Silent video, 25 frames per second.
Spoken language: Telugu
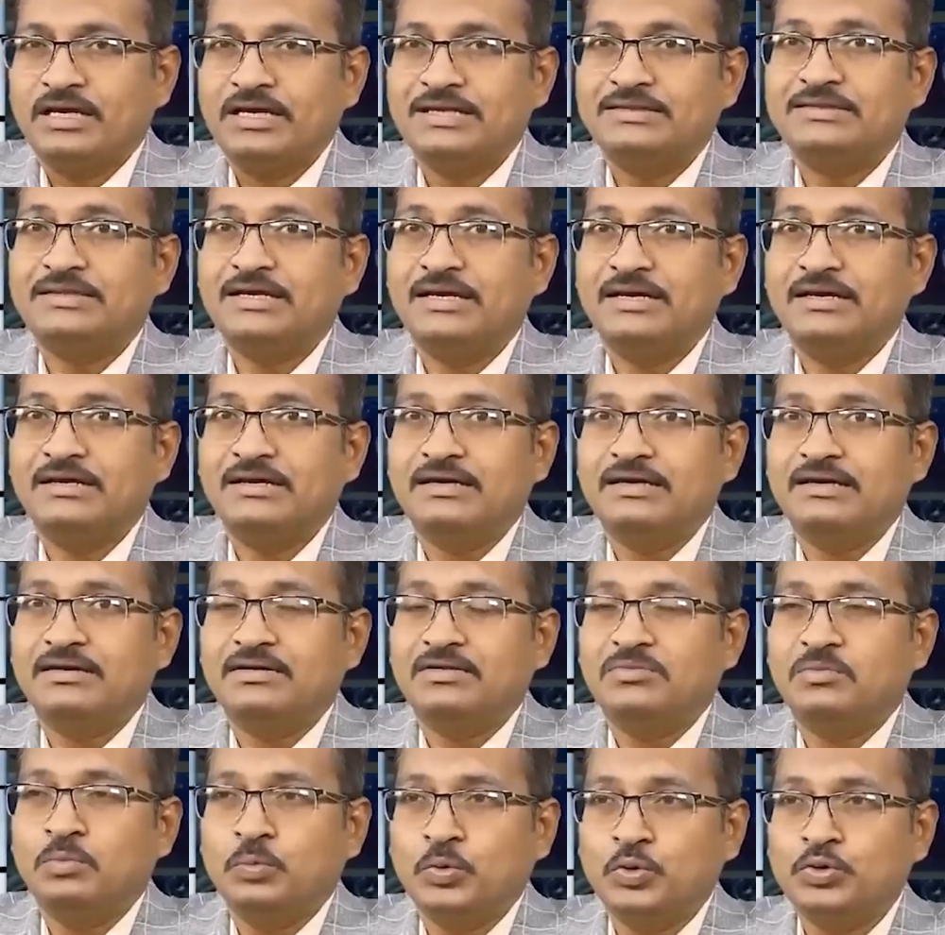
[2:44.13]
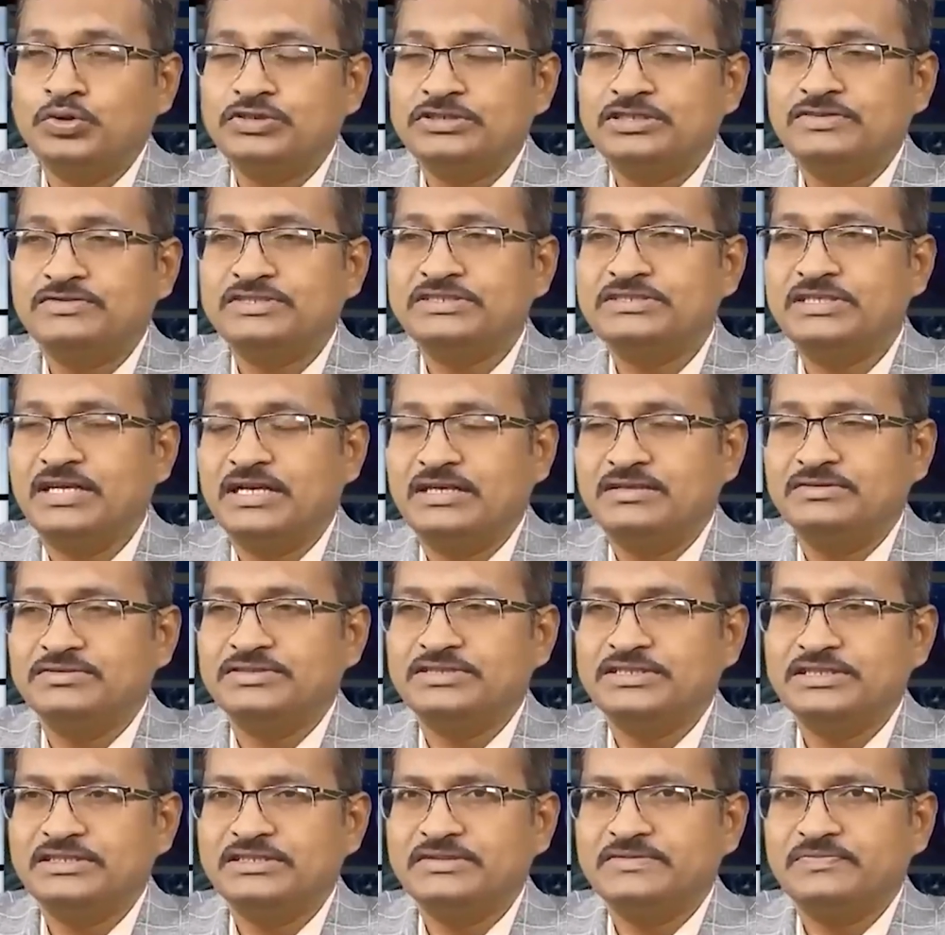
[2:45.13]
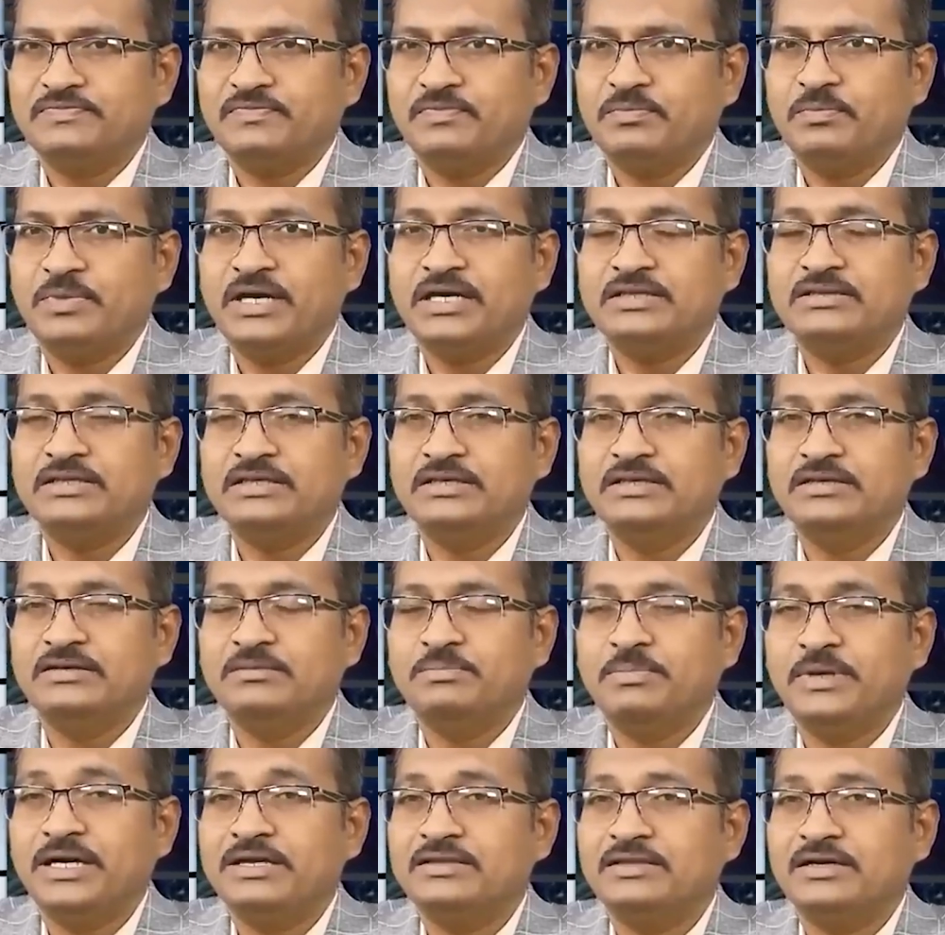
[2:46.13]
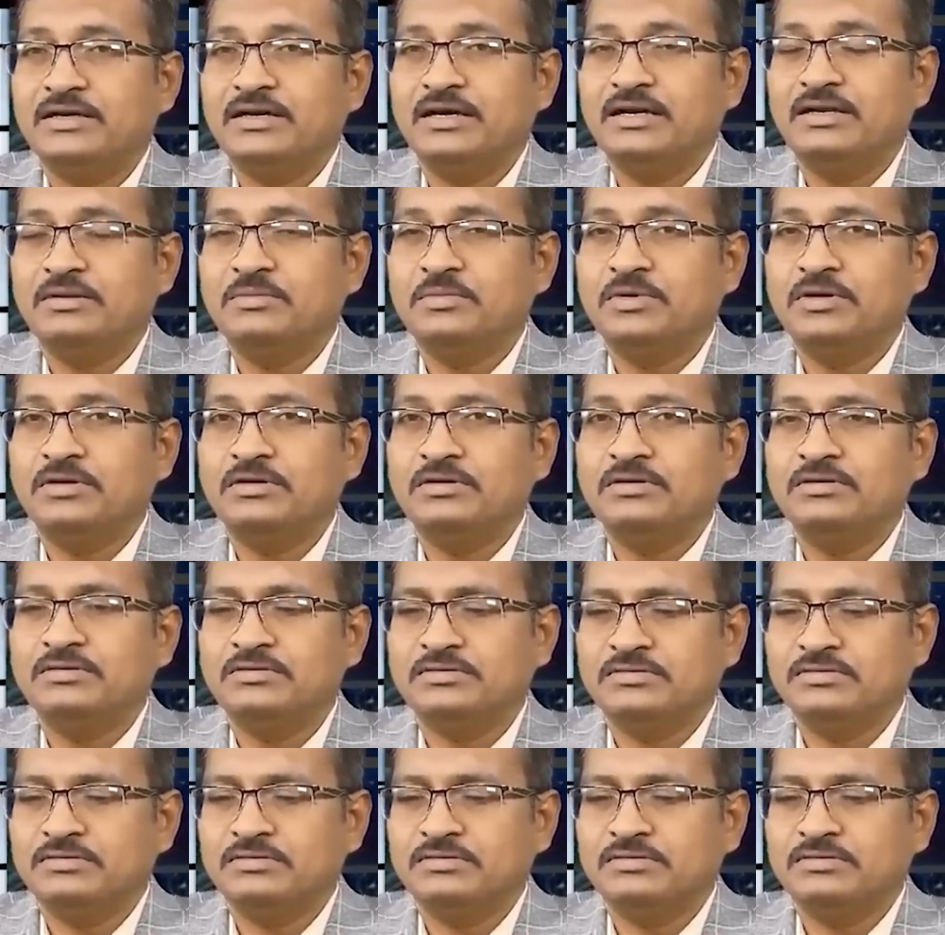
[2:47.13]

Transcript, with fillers: గత మూడు సంవత్సరాల నుంచి పాత పాతకాలంలో